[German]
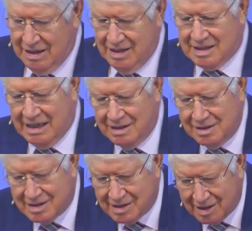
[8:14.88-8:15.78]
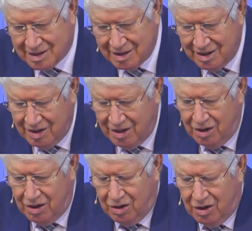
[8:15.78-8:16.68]
Es handelt sich
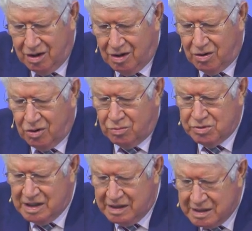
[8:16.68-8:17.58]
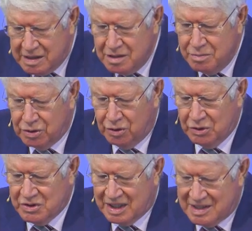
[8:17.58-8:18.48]
um die Liebe
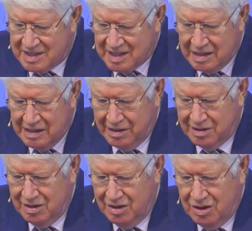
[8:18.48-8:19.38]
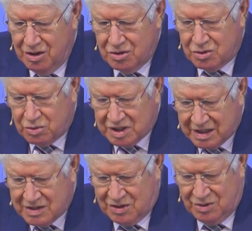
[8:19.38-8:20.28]
unserer Seele zu
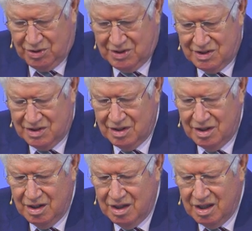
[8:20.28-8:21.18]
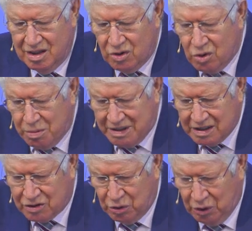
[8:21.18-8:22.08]
Christus, die
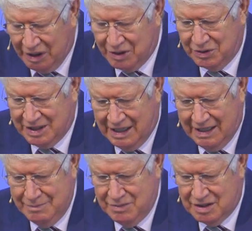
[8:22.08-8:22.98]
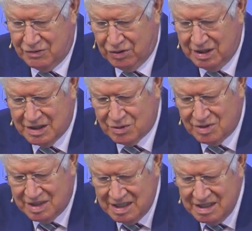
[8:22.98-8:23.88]
übernatürlich und geheimnisvoll ist.
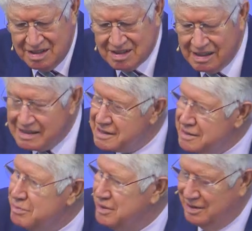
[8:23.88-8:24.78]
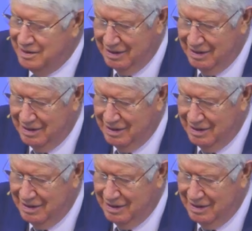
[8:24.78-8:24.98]
Und diese Liebe,